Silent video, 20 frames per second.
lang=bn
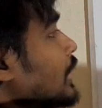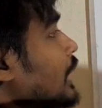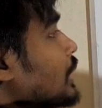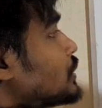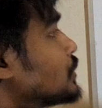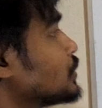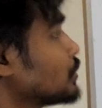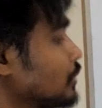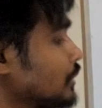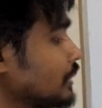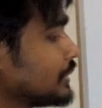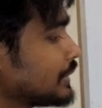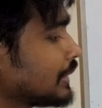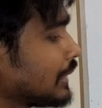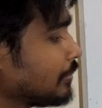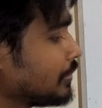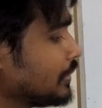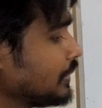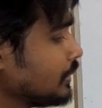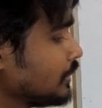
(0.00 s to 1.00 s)
একচল্লিশকে
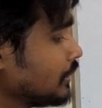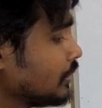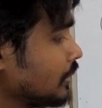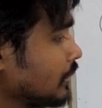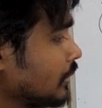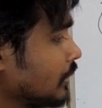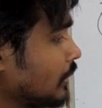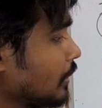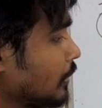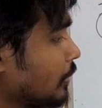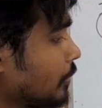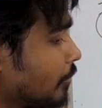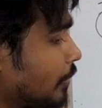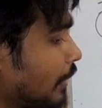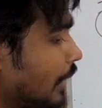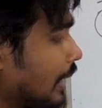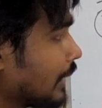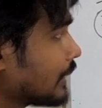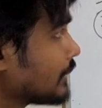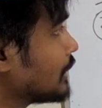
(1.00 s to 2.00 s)
আমি
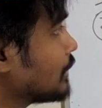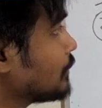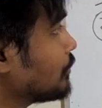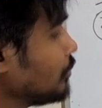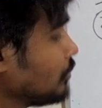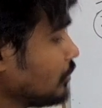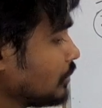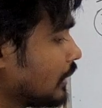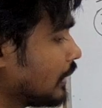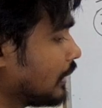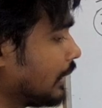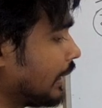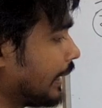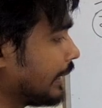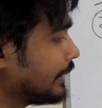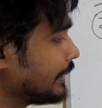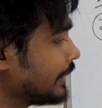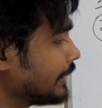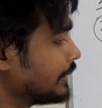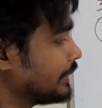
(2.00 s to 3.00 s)
ভাগ দেব
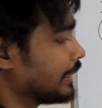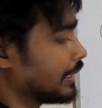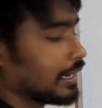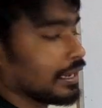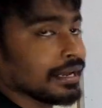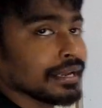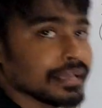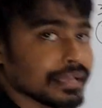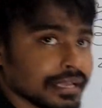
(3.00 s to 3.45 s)
নাইন নাইন দ্বারা